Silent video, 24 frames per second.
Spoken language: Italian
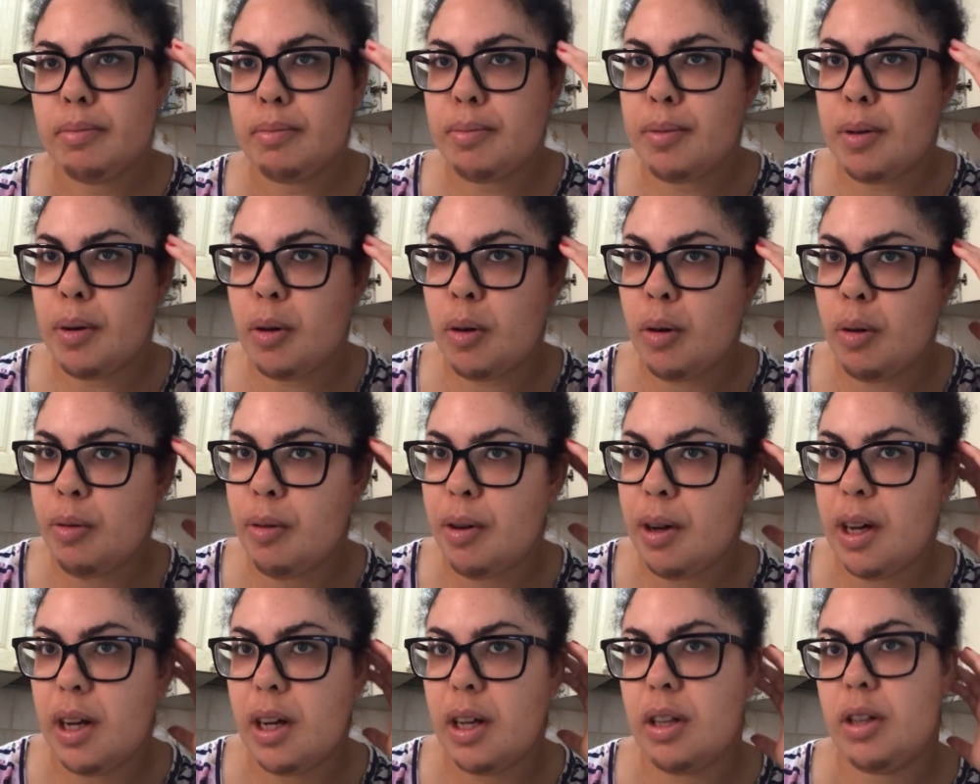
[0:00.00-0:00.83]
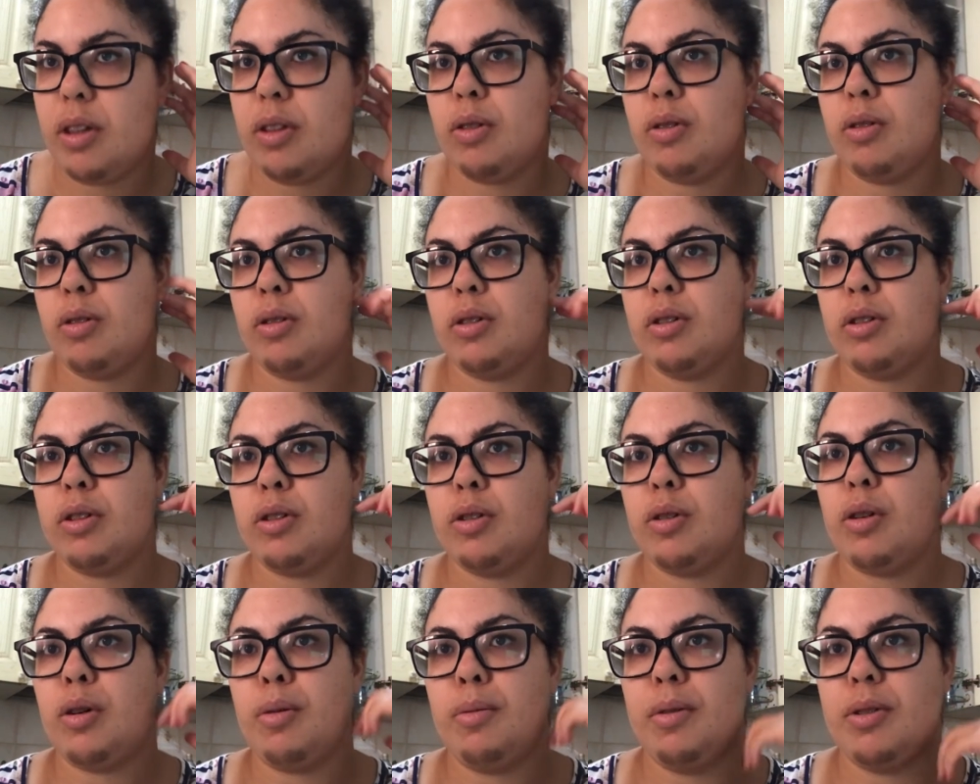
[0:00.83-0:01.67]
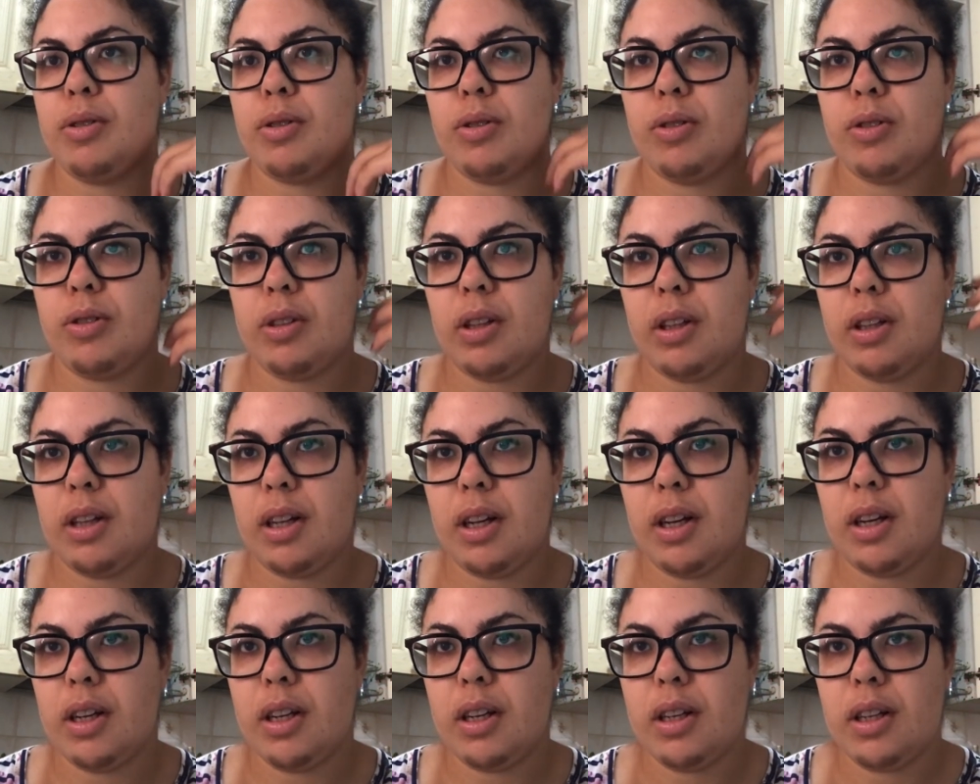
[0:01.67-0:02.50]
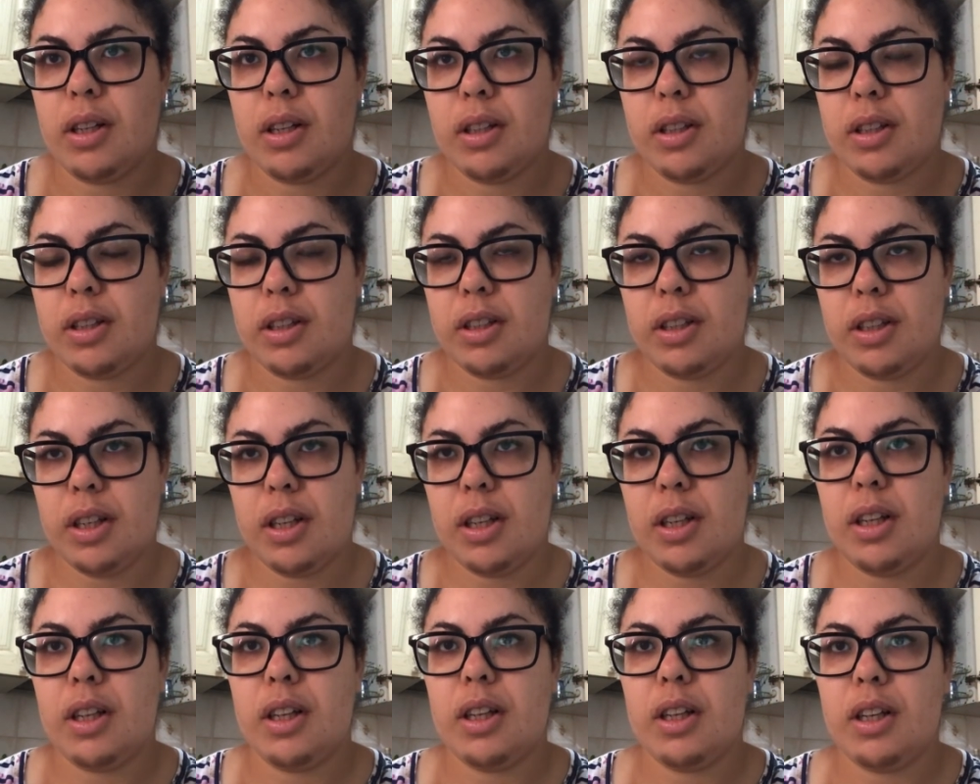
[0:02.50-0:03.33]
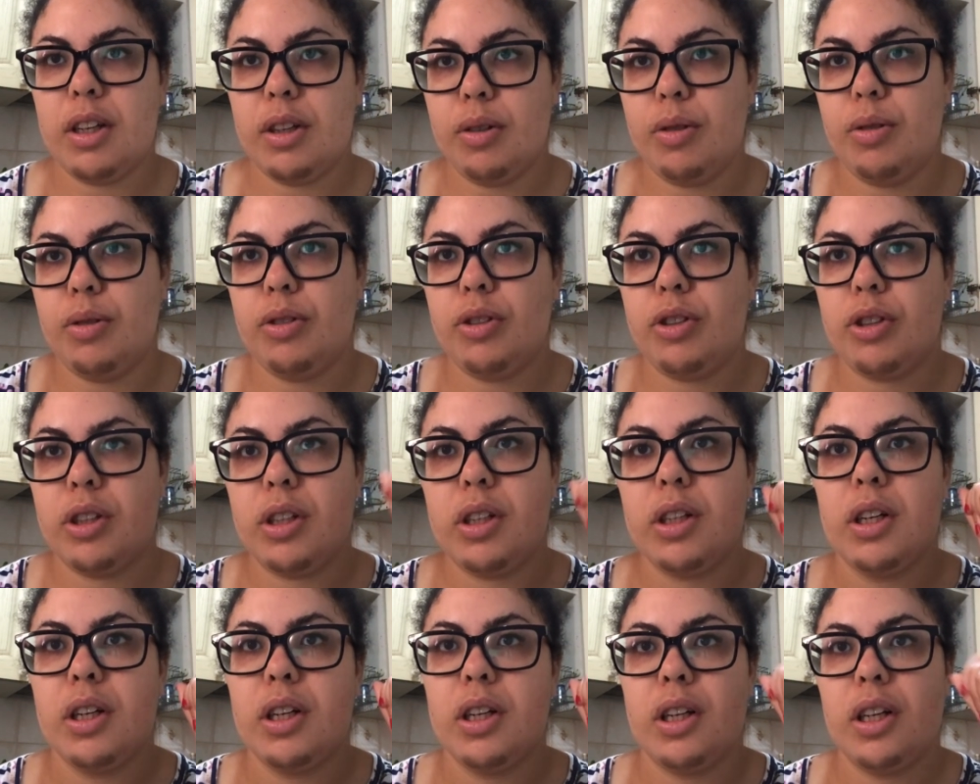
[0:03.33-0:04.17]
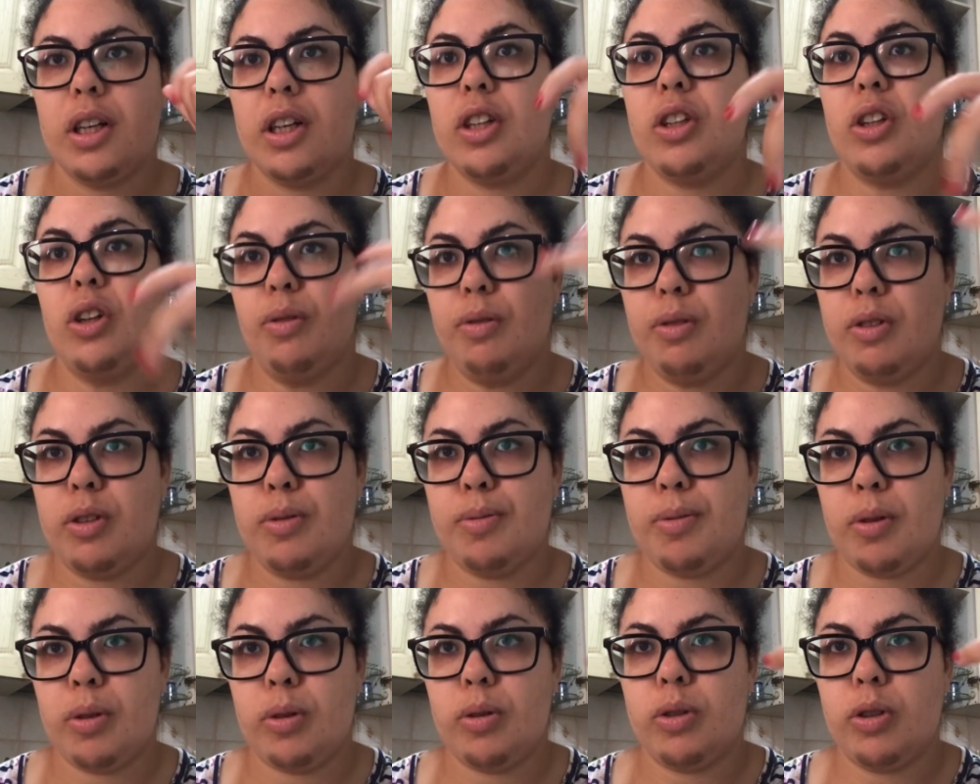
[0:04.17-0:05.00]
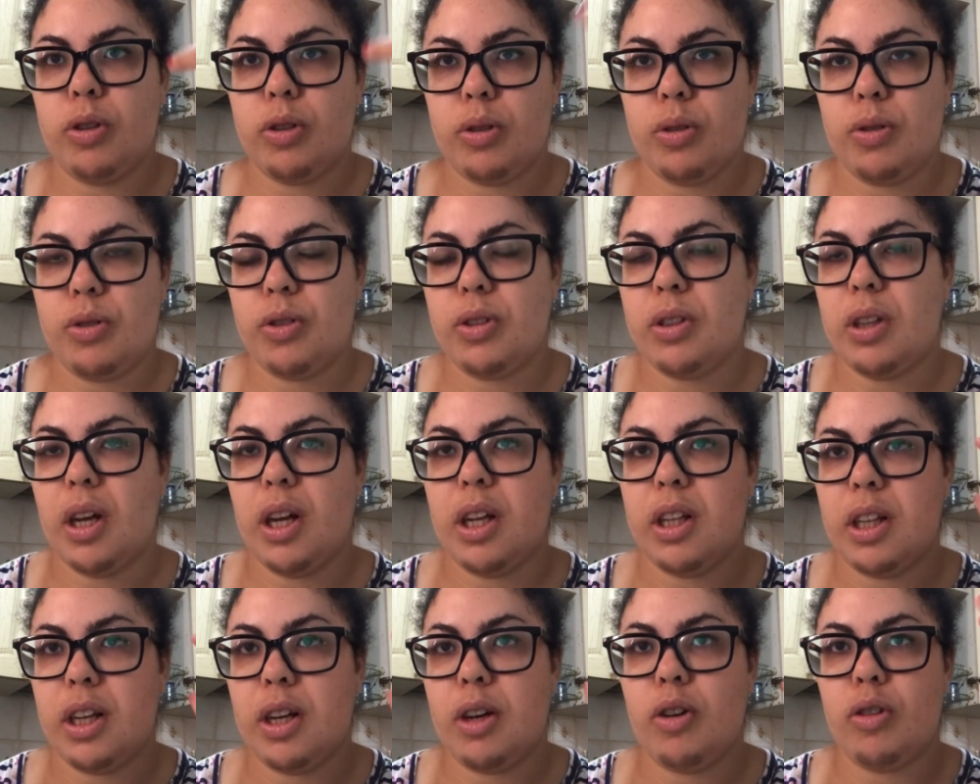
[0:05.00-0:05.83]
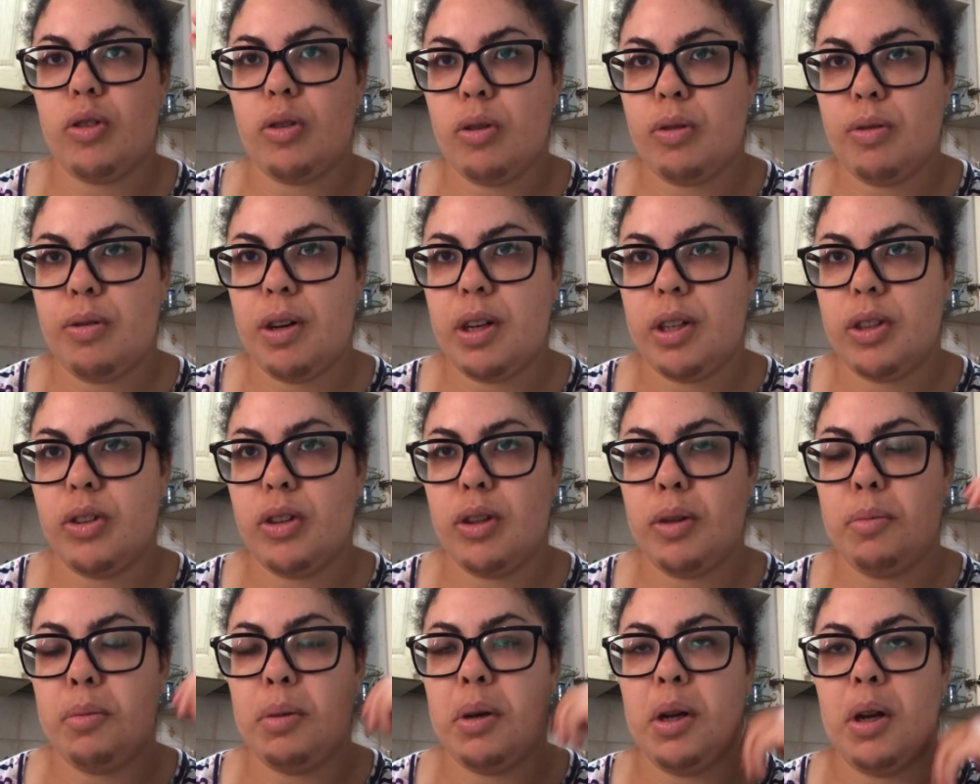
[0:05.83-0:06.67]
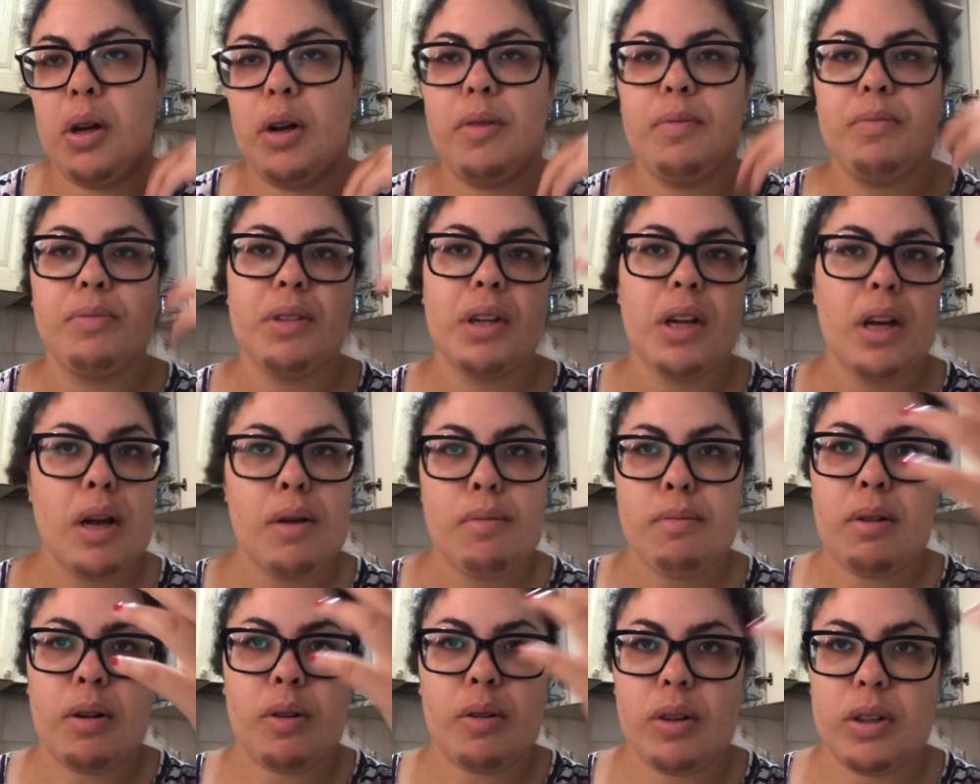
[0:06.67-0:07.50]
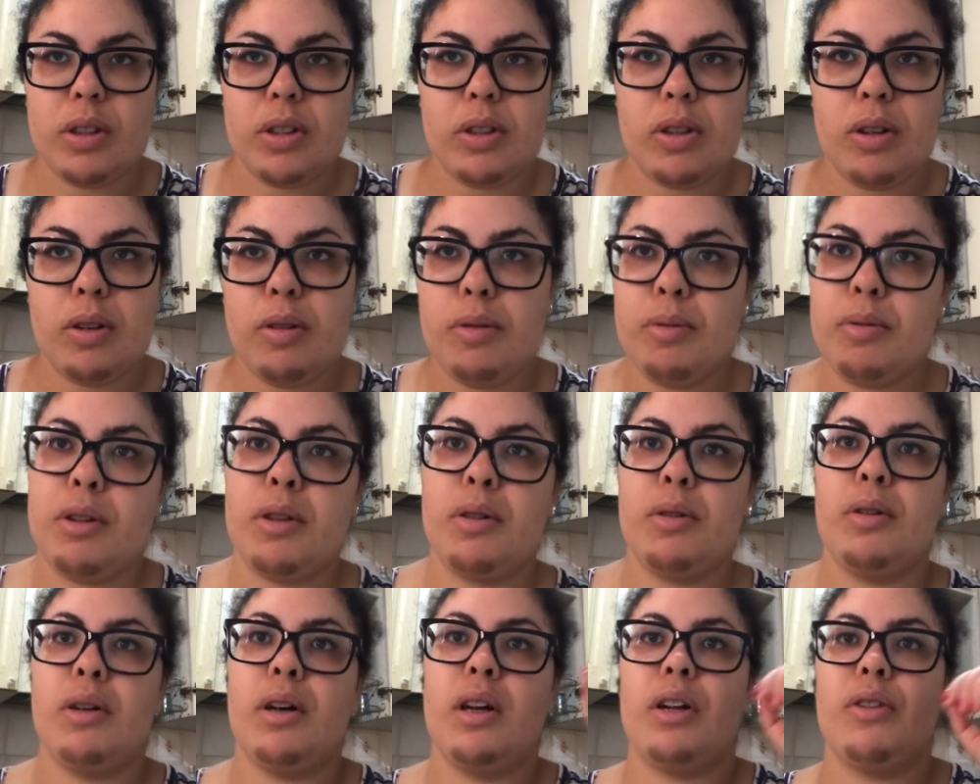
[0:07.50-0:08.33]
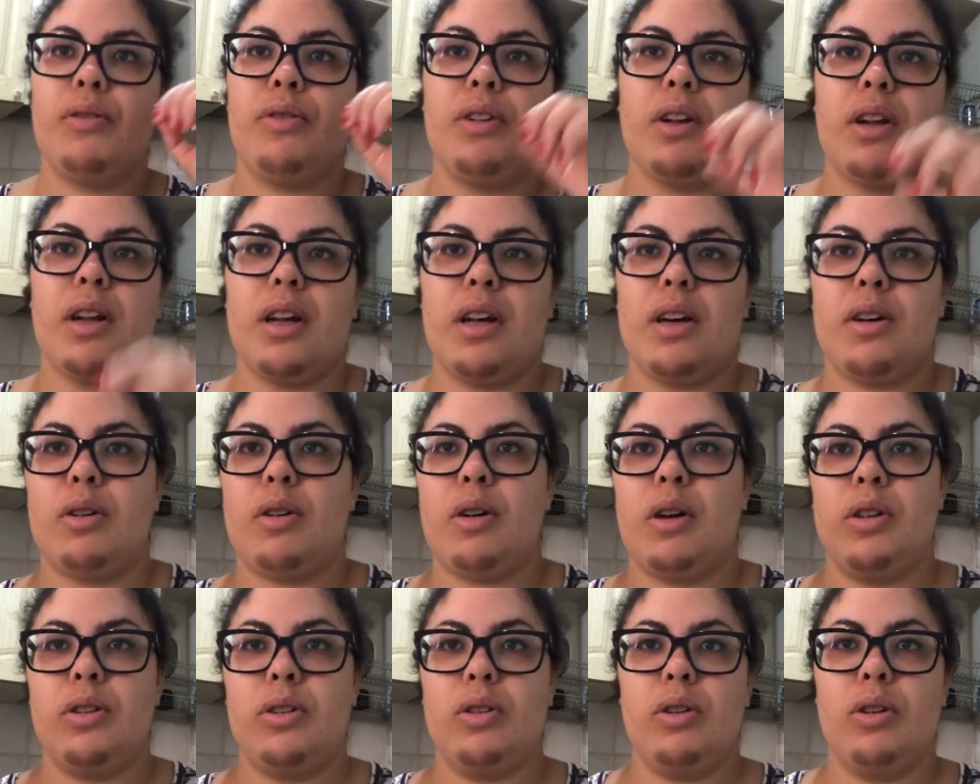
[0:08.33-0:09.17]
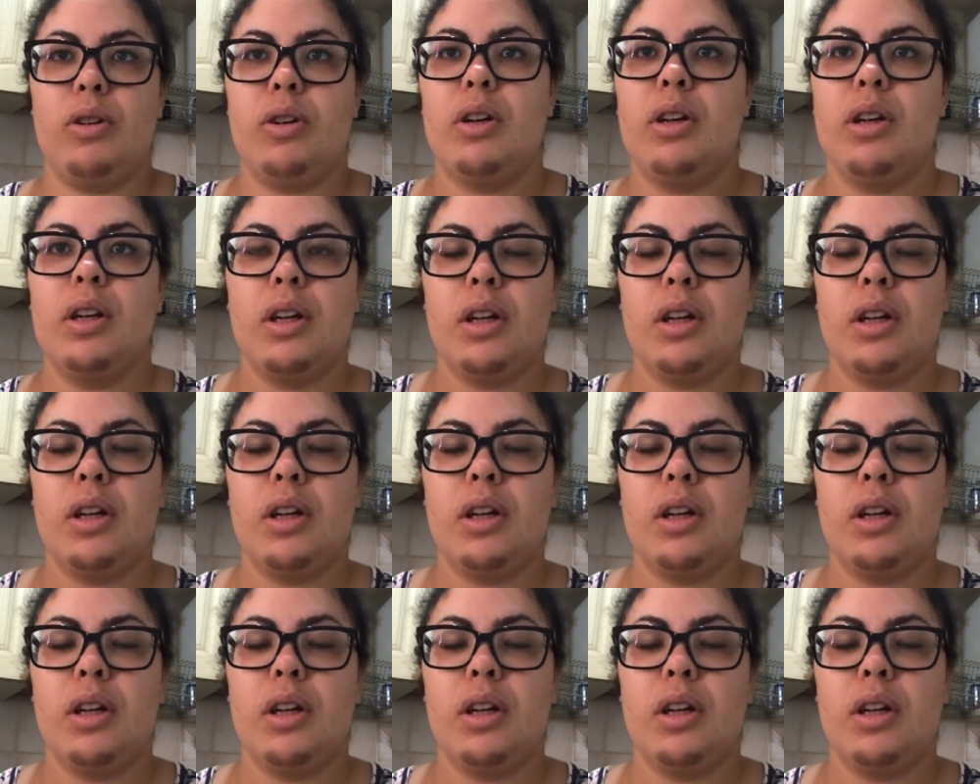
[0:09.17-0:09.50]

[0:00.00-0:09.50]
poco fa siccome sono stata ieri e oggi e dove soprattutto sono stata, cosa ho fatto di bello ma questo arriverà quando